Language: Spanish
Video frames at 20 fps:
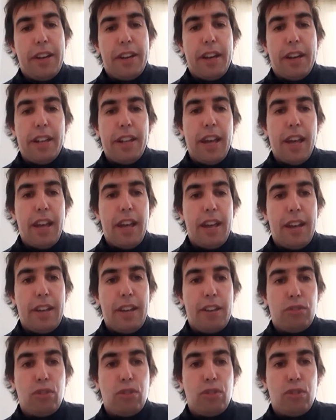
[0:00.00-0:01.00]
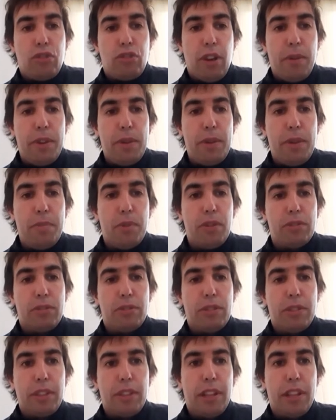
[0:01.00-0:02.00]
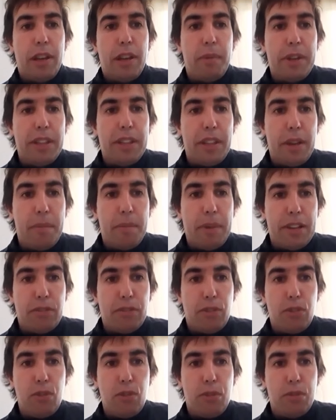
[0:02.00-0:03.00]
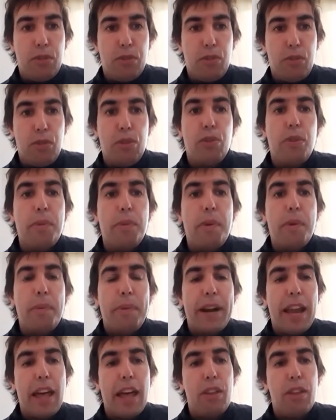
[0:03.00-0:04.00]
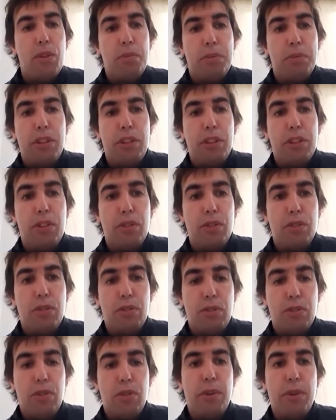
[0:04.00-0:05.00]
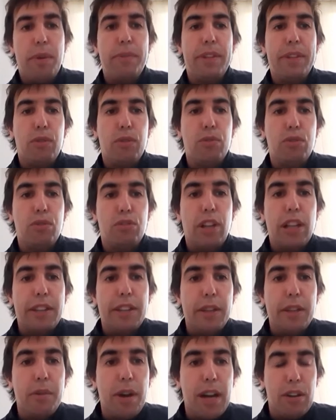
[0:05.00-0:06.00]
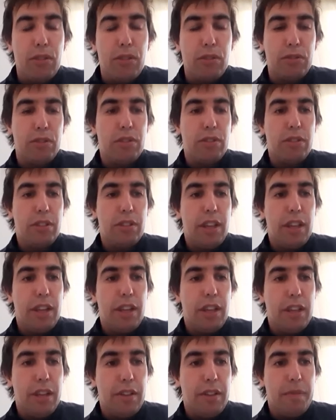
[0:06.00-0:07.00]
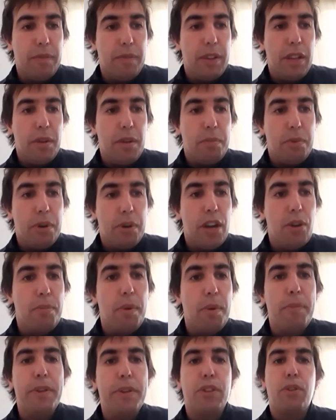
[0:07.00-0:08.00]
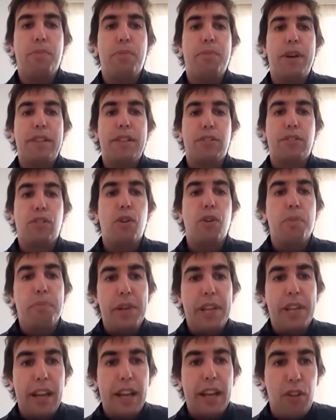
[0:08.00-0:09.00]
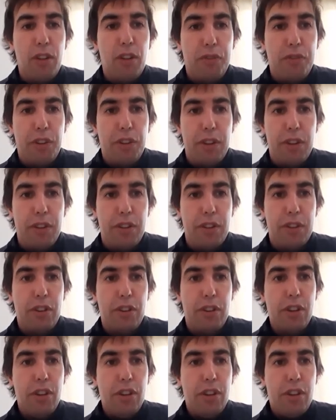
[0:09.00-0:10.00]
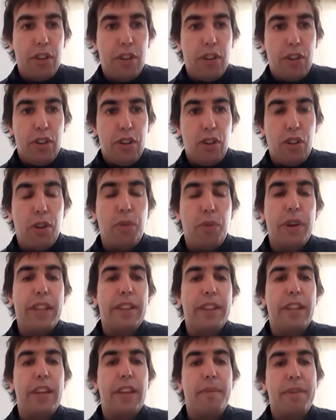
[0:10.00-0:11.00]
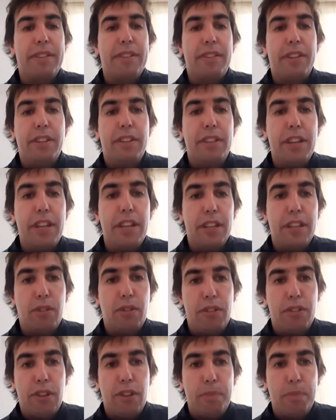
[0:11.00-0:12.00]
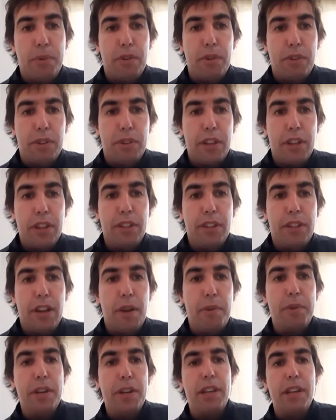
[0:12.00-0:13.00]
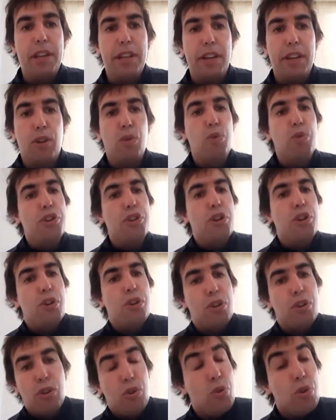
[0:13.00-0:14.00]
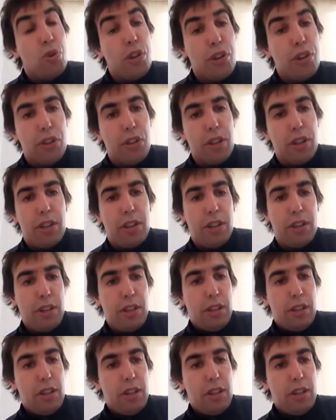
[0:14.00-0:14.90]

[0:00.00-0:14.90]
en realidad nosotros ya venimos desde el 20 de marzo, no, no, hemos parado, hemos tenido obviamente algunos altibajos, eh, por ahí los momentos más complicados fueron los de cuarentena más estrictos, allá por entre abril y junio, julio de